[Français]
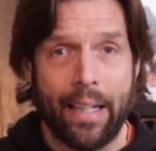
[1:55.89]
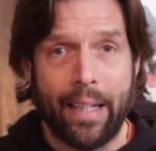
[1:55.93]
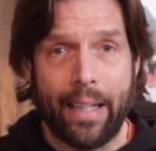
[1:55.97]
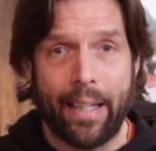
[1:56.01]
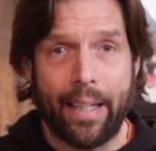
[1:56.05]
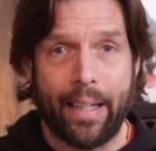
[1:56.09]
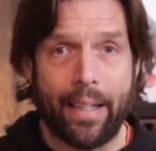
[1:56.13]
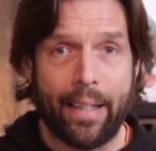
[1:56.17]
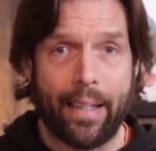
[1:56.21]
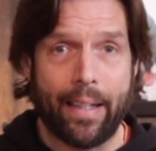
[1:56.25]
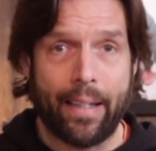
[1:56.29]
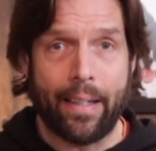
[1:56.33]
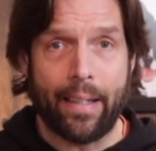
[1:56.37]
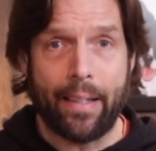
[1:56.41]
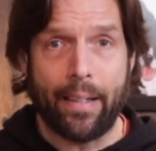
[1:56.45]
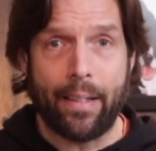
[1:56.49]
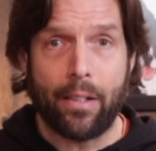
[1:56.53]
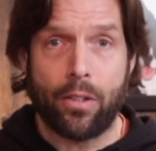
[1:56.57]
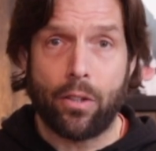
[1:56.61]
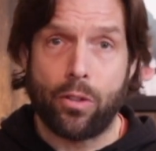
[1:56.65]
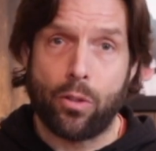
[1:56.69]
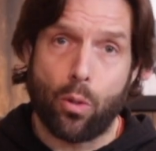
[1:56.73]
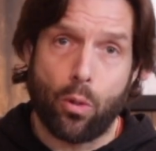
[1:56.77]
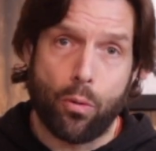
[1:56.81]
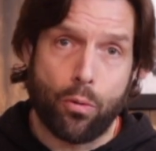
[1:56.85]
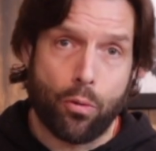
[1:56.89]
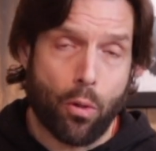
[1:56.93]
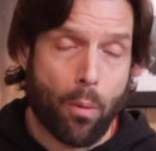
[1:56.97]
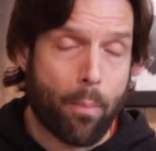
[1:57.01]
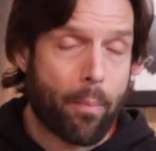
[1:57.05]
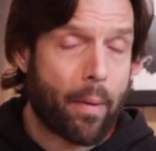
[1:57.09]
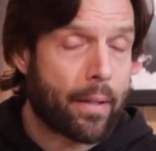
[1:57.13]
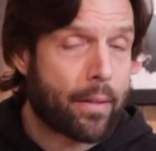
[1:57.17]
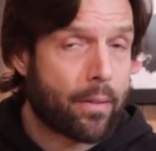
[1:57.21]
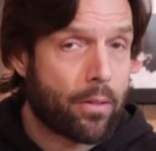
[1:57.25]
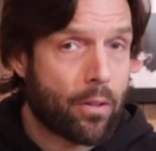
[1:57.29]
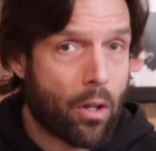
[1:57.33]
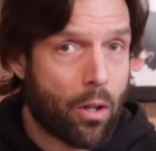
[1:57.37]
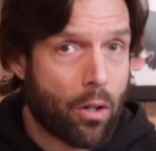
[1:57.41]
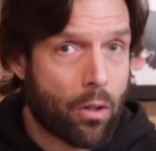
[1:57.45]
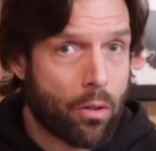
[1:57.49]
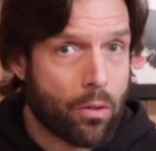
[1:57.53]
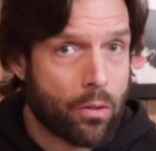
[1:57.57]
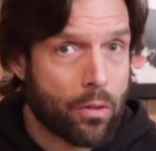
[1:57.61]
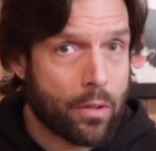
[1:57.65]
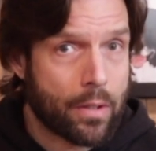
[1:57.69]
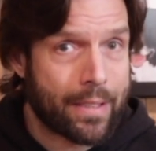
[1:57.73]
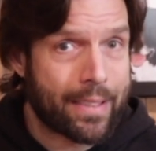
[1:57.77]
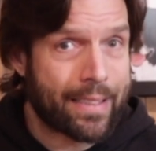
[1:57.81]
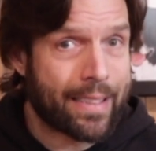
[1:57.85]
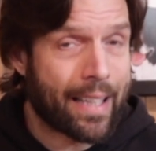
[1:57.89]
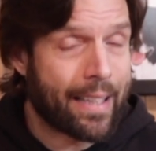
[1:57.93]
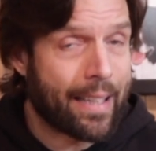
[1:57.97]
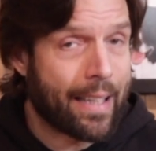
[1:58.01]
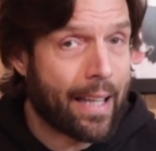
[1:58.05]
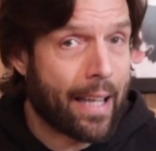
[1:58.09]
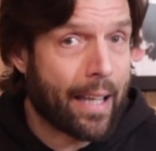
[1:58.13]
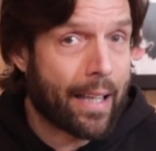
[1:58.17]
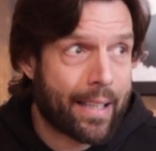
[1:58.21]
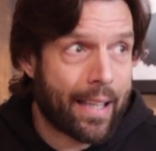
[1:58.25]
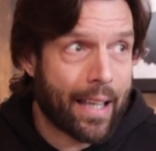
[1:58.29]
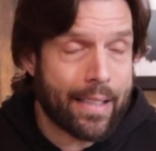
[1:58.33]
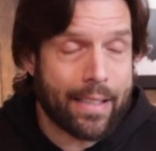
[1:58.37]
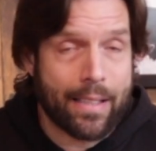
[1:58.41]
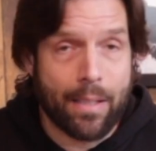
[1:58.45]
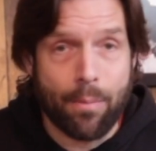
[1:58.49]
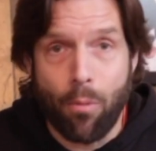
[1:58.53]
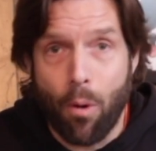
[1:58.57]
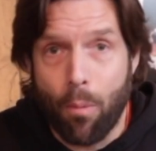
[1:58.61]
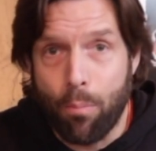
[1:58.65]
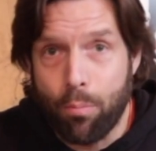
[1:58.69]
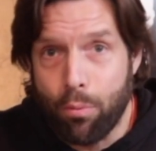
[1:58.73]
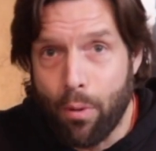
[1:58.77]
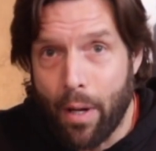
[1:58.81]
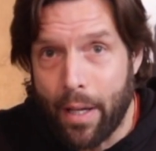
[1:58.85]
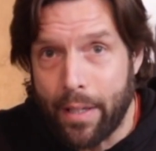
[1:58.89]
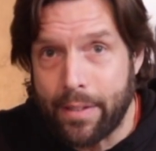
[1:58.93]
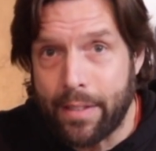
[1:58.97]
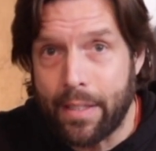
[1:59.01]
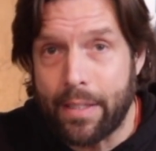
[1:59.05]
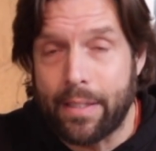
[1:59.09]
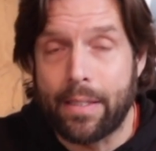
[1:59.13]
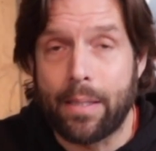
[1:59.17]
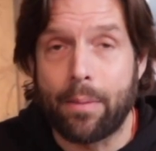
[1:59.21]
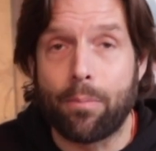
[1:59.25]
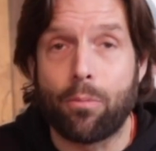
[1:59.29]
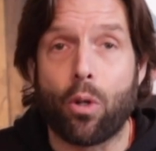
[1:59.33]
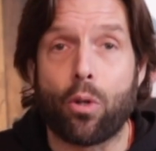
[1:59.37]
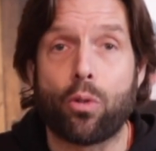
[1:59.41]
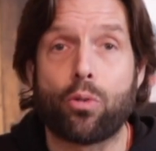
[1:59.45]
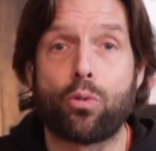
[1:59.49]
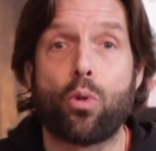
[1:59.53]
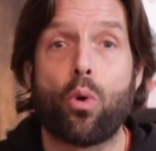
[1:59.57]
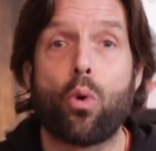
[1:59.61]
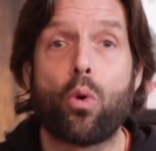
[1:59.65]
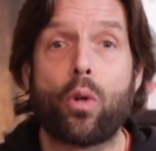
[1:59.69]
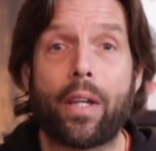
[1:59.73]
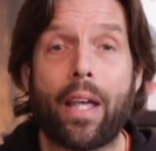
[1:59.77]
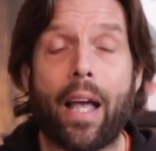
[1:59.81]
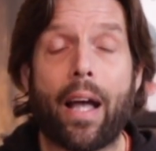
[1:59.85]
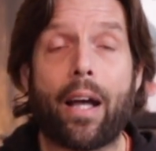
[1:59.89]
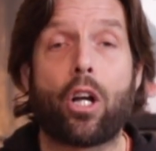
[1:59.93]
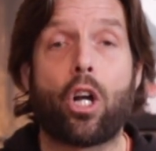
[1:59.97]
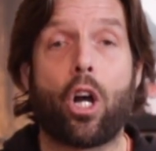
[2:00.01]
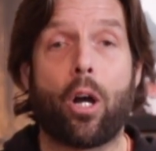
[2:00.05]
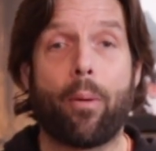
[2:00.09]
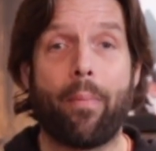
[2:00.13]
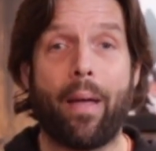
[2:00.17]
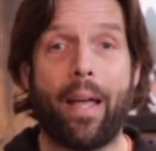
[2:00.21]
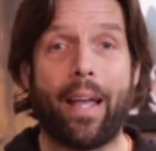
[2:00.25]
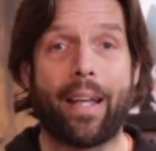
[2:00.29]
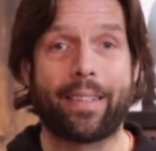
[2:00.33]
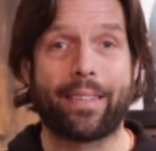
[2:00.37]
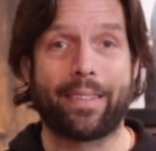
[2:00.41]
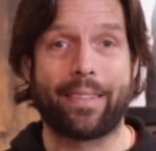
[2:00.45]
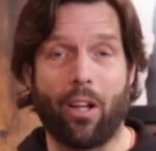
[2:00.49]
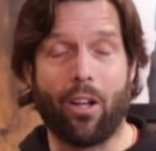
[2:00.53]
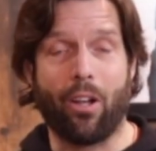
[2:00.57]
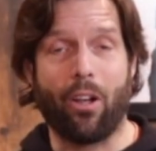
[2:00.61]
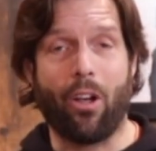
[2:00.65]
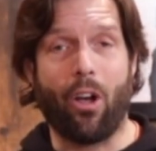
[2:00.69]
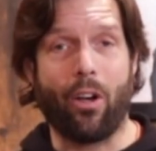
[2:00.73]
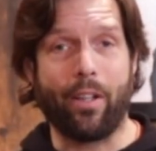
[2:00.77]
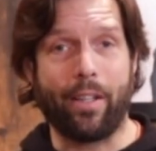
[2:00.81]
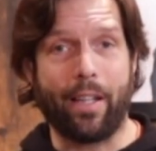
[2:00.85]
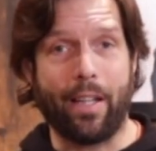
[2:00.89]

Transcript: euh, sauf que maintenant, ça n'est quasiment plus accessible dans aucun commerce euh, en